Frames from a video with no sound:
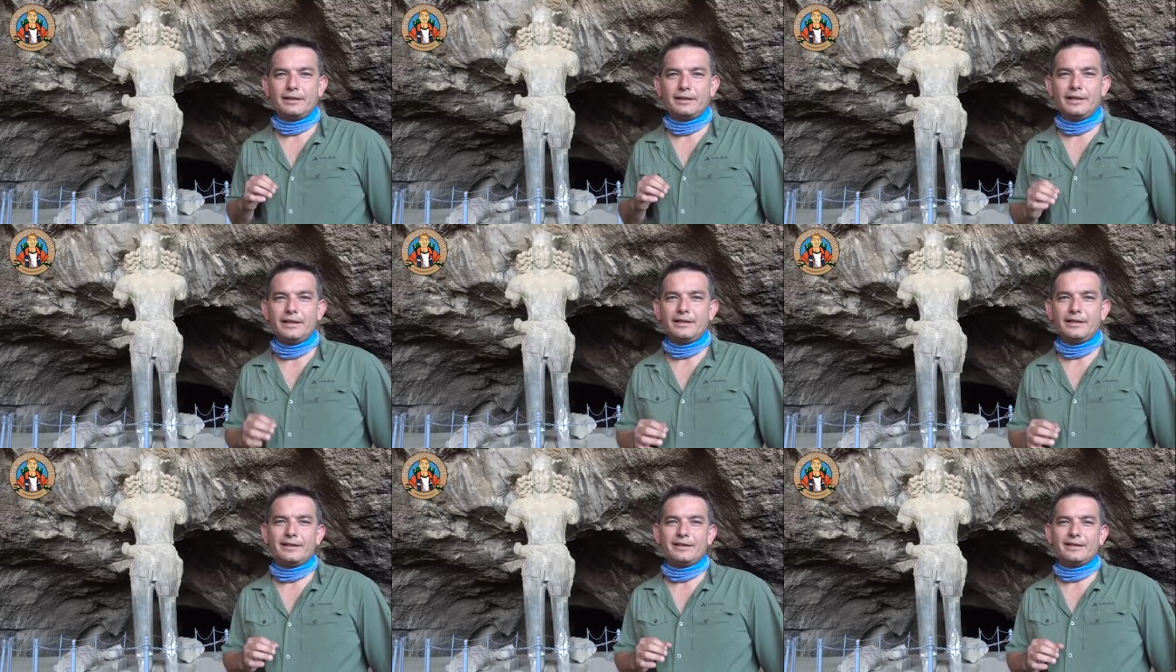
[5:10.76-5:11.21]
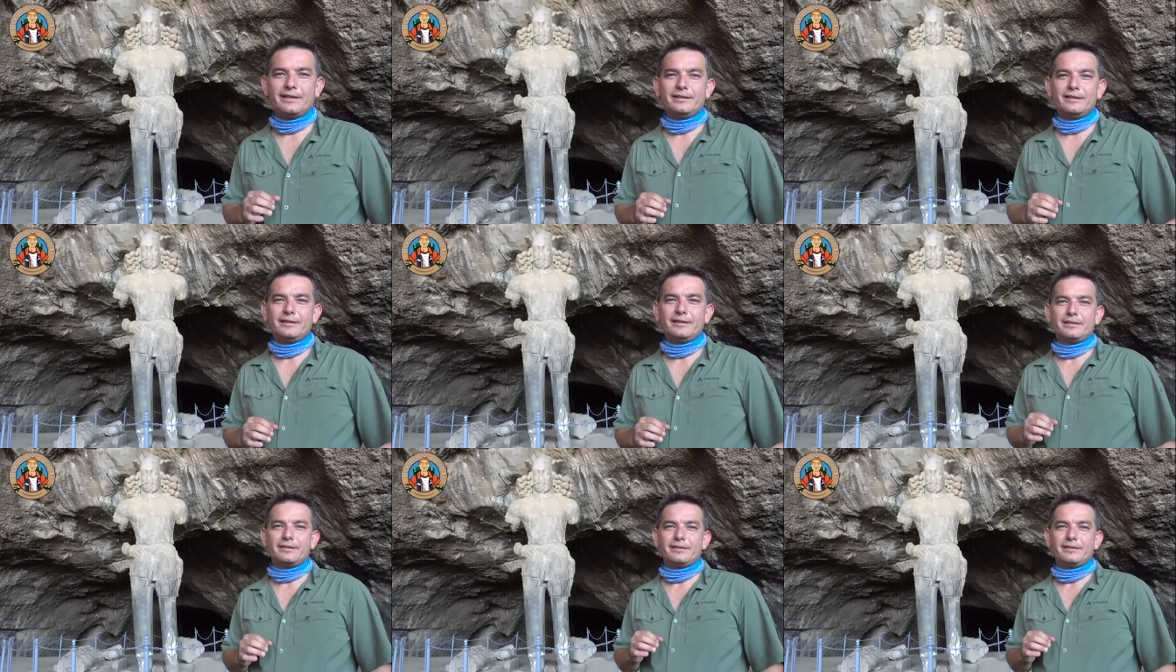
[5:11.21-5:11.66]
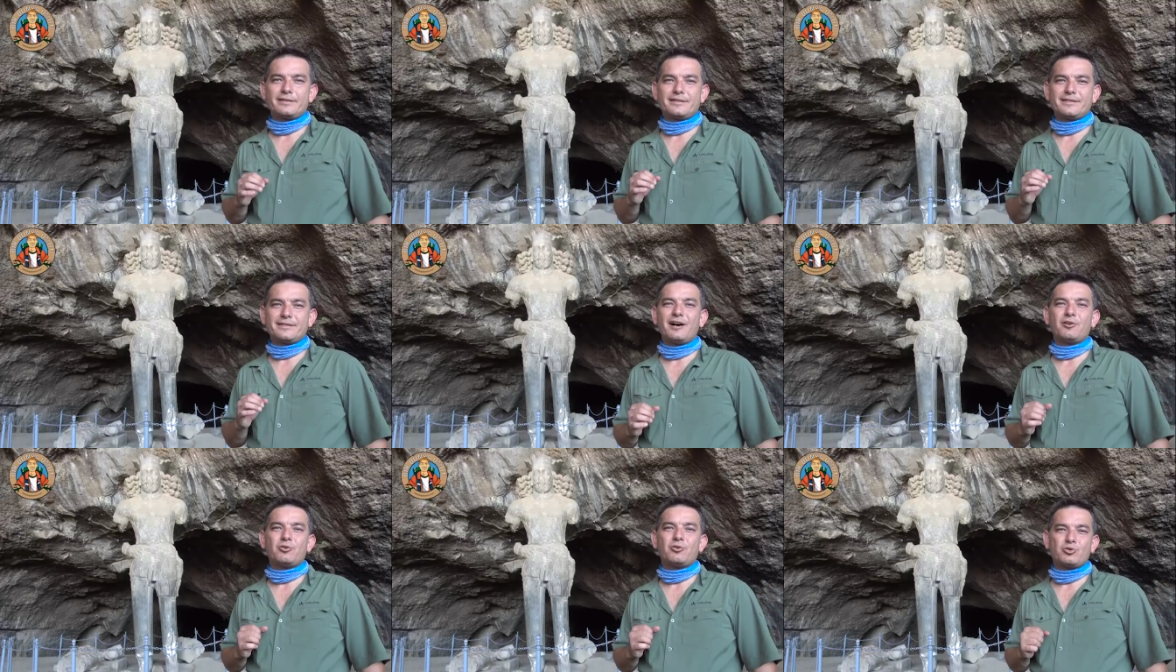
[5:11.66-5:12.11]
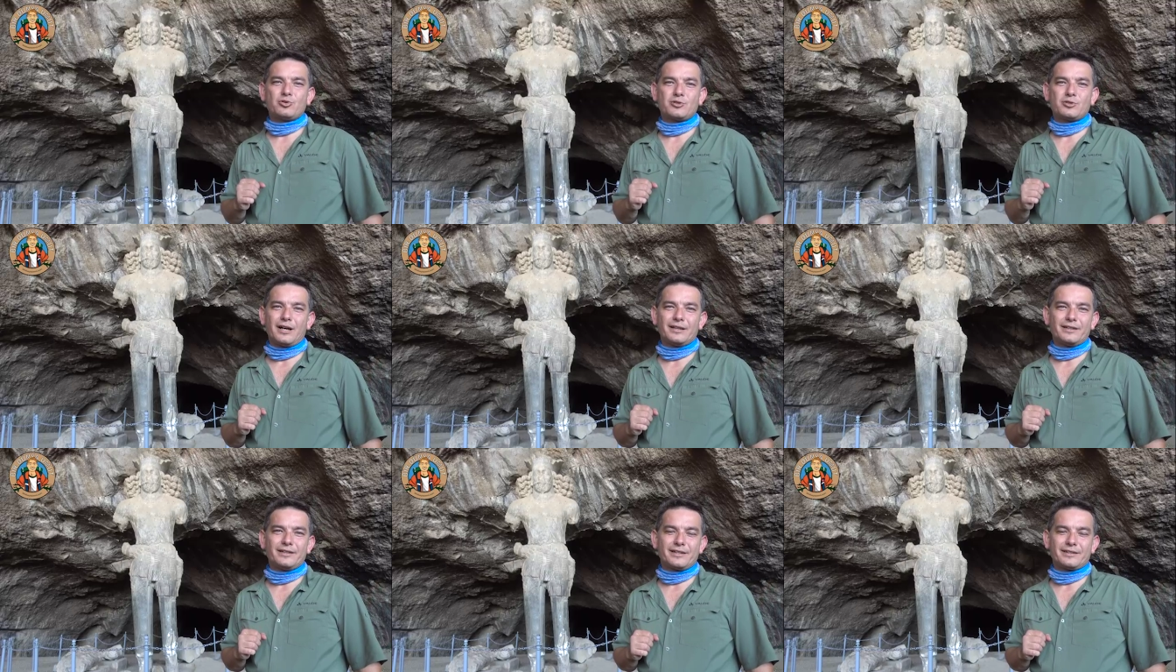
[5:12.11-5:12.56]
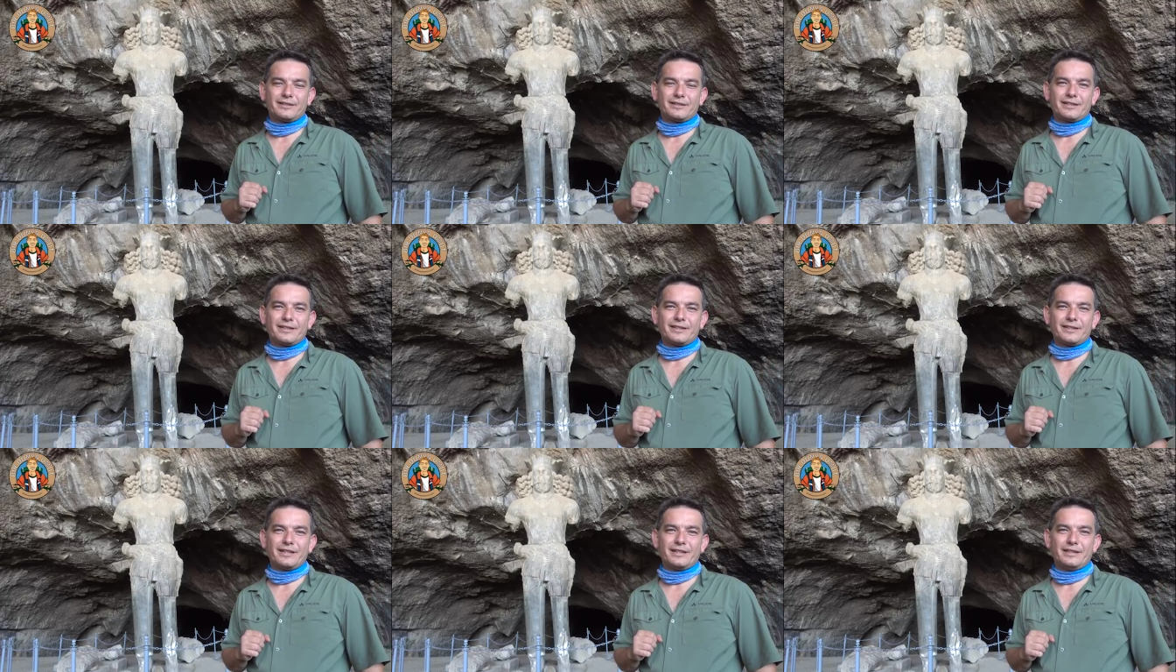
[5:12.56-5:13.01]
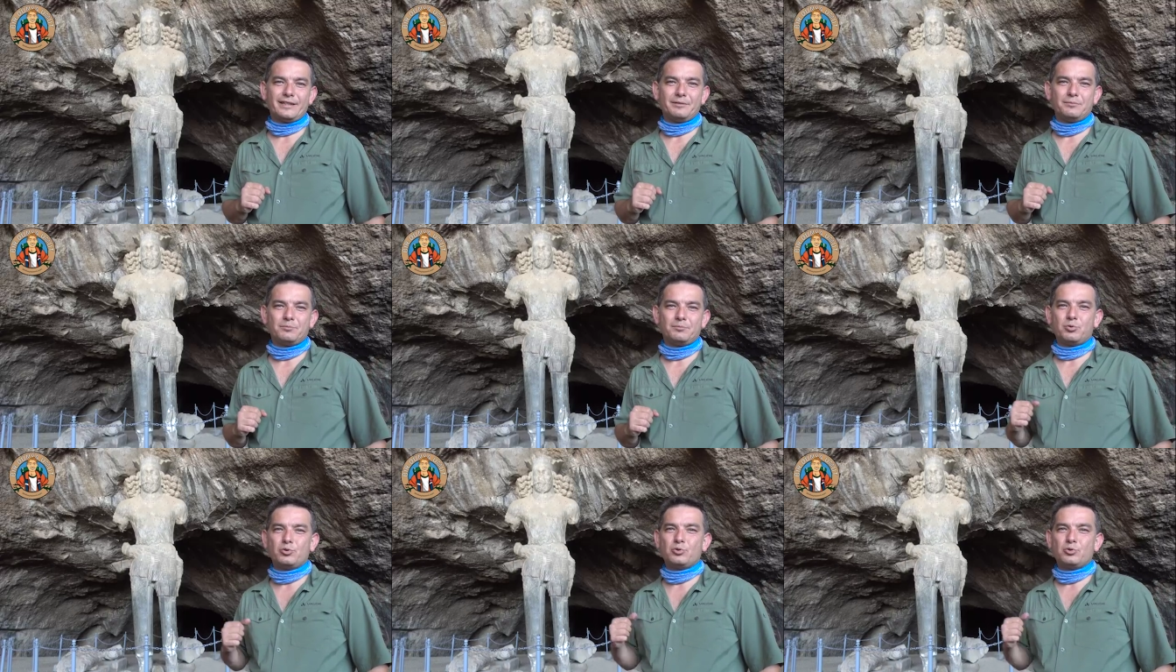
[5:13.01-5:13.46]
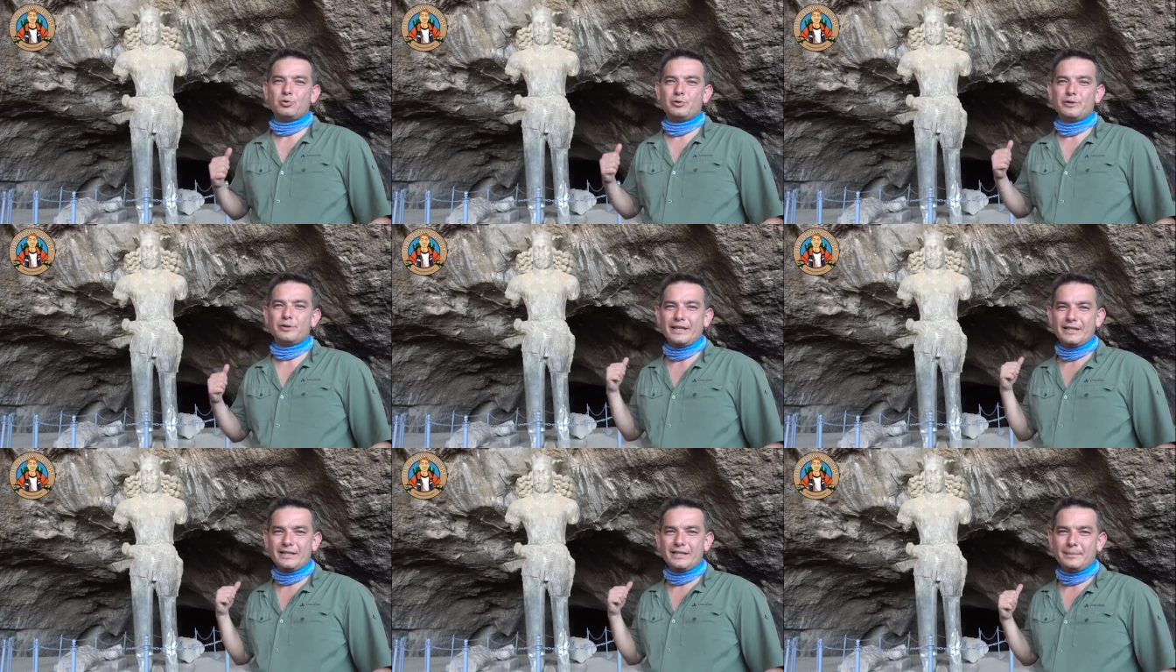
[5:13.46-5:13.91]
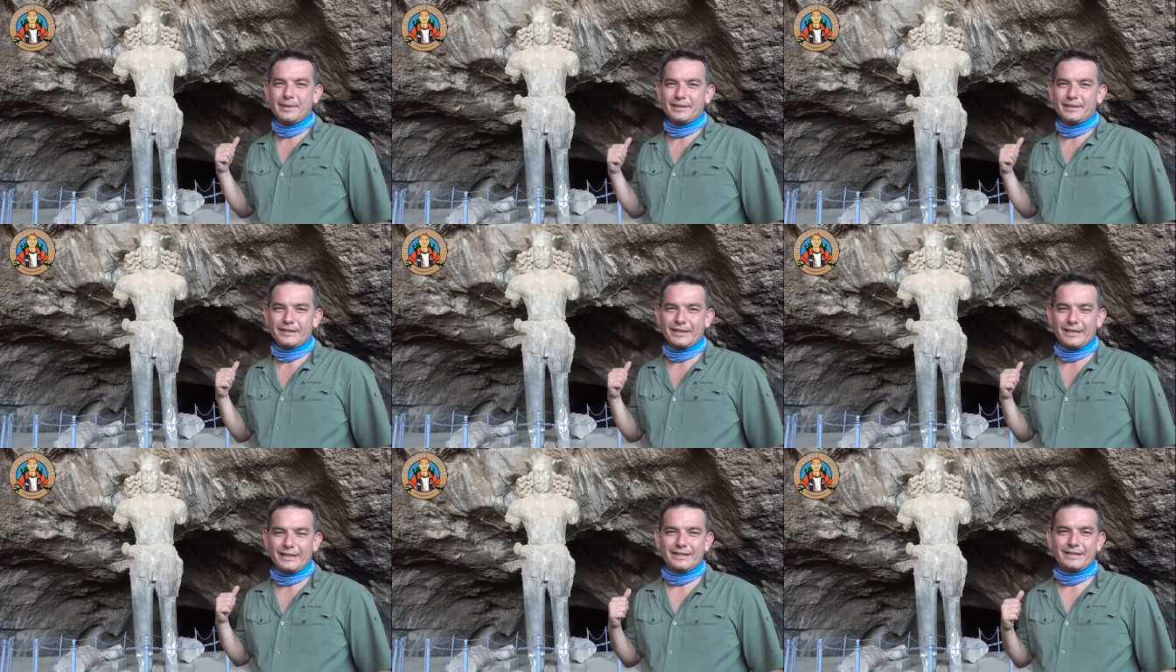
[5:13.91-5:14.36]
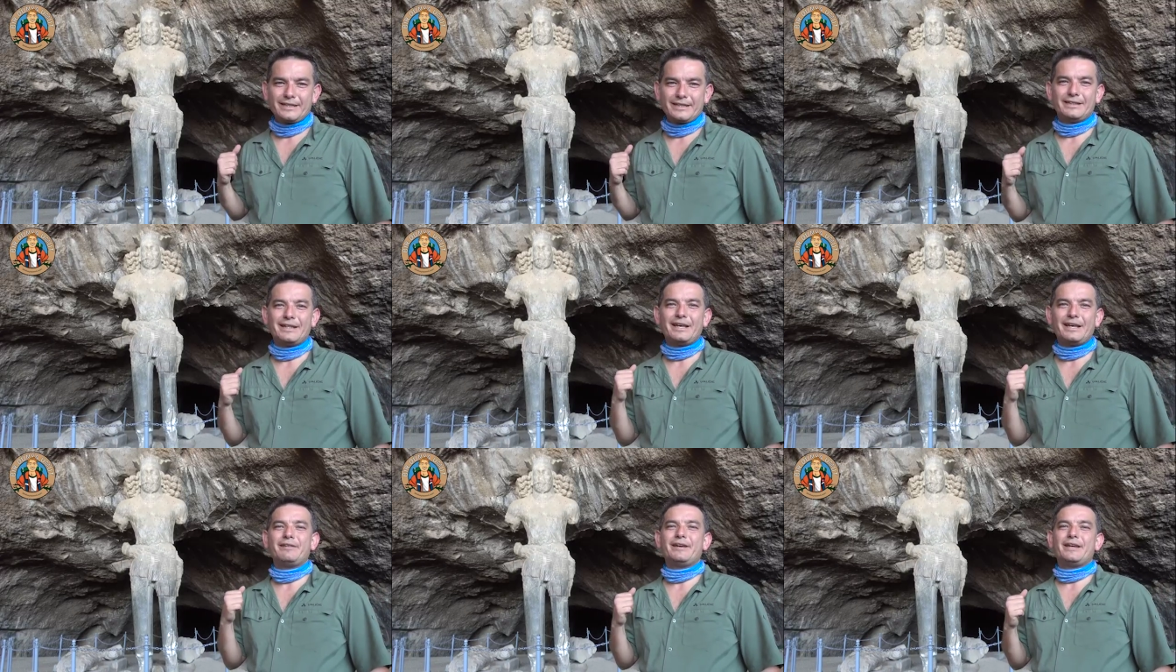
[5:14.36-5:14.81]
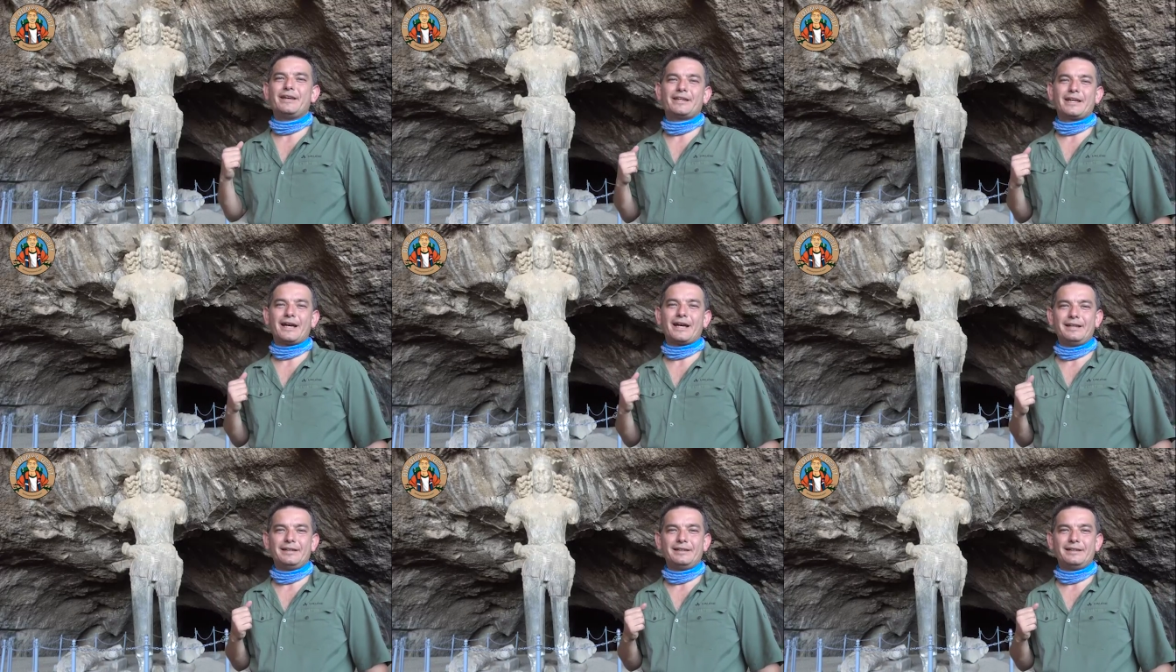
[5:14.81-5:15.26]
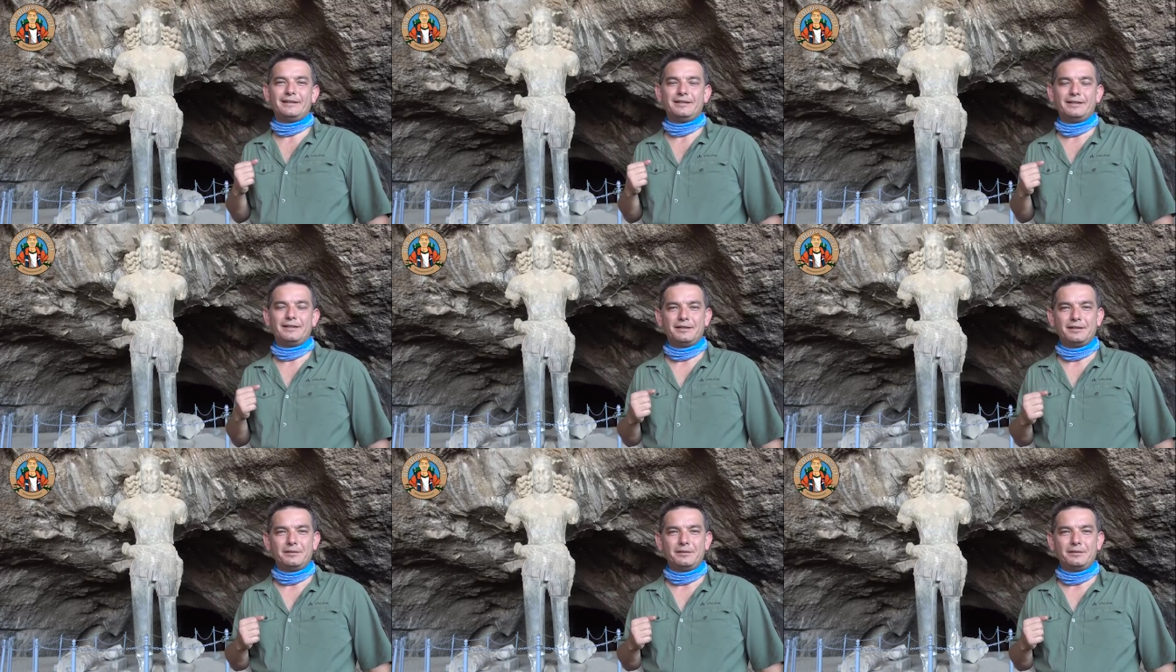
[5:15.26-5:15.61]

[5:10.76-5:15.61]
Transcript: İran'ın Zaros dağlarındaki bu 7 metrelik dev heykel